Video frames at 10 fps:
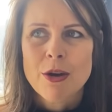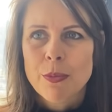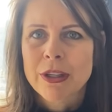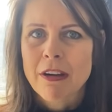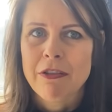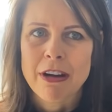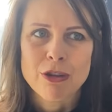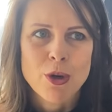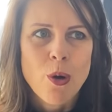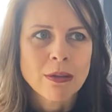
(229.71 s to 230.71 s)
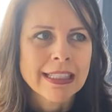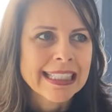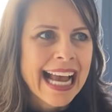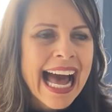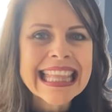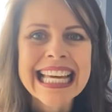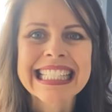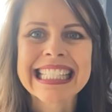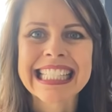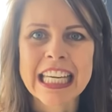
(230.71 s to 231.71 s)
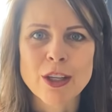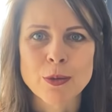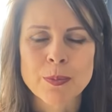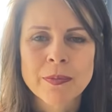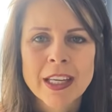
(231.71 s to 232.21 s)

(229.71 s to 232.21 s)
Porque afinal de contas, cada signo